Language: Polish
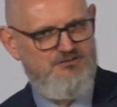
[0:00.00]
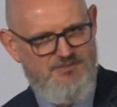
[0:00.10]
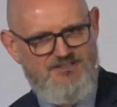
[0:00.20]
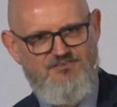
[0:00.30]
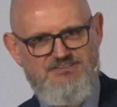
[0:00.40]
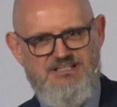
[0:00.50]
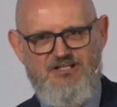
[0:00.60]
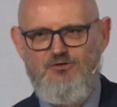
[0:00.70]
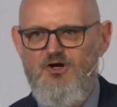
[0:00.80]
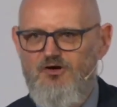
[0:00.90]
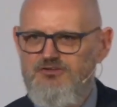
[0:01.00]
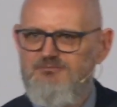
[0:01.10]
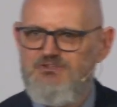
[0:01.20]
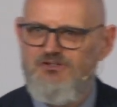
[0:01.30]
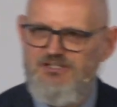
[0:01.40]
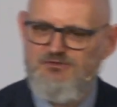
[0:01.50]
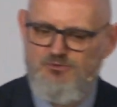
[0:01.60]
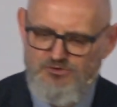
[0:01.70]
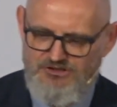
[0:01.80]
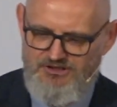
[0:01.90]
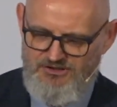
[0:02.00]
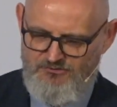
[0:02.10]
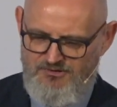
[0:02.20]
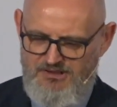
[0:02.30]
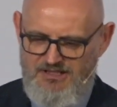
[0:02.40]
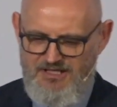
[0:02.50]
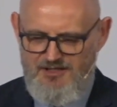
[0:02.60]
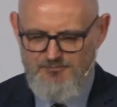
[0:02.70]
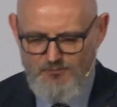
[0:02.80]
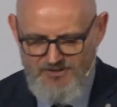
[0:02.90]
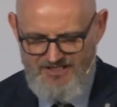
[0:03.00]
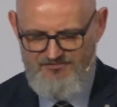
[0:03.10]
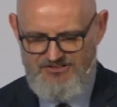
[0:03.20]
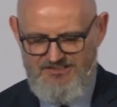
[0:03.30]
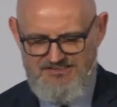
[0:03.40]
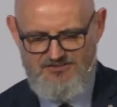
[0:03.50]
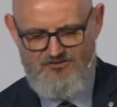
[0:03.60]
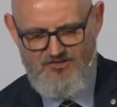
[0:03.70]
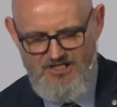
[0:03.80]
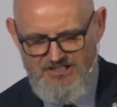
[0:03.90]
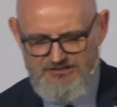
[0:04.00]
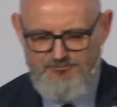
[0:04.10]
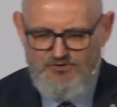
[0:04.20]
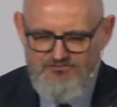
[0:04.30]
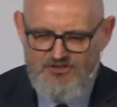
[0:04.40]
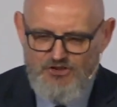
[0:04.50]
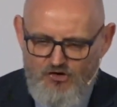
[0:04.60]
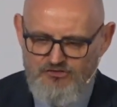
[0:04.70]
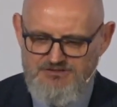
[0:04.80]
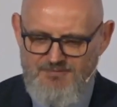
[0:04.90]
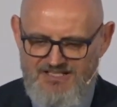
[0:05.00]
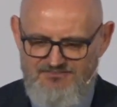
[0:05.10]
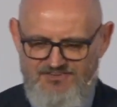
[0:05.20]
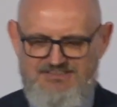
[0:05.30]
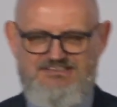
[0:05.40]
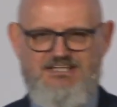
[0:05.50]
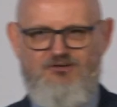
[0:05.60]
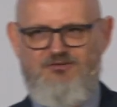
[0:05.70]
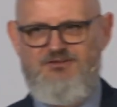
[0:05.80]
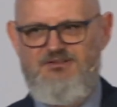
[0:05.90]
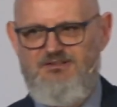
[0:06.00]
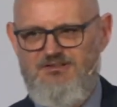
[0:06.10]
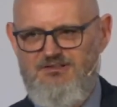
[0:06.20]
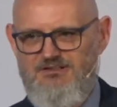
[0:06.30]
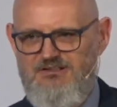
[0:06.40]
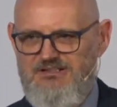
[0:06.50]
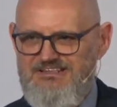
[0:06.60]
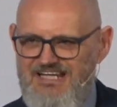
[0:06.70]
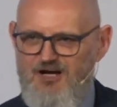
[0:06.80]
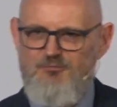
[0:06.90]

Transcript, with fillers: o zmartwychwstaniu, o tym, co Jezus uczynił. Po pierwsze jest to, że ponieważ On zmartwychwstał, ja